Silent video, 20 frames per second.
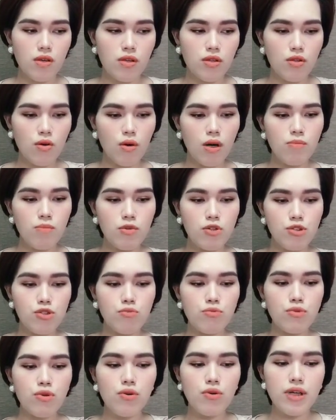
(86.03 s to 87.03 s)
Tổ ấm của
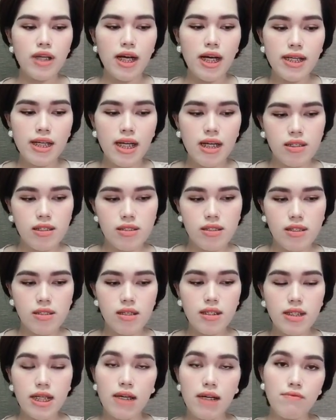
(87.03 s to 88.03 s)
chúng tôi ắt hẳn sẽ
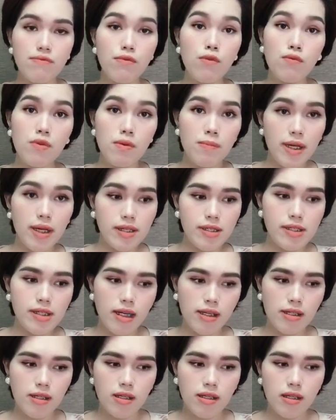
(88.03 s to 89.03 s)
rất hạnh phúc và bền
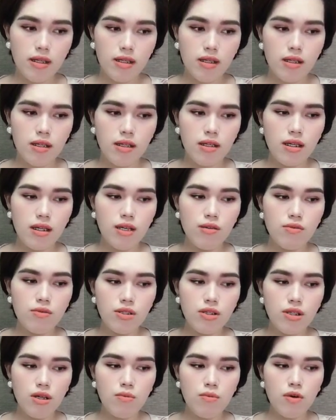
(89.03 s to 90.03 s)
chặt nếu như
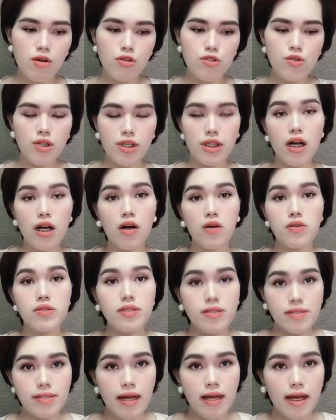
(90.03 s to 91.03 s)
không có chuyện đó
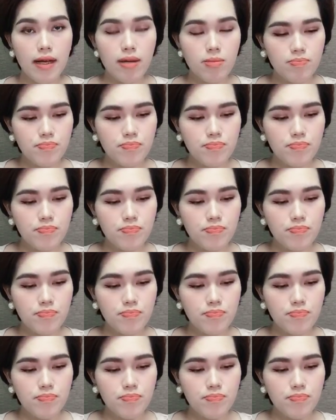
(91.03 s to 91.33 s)
xảy ra.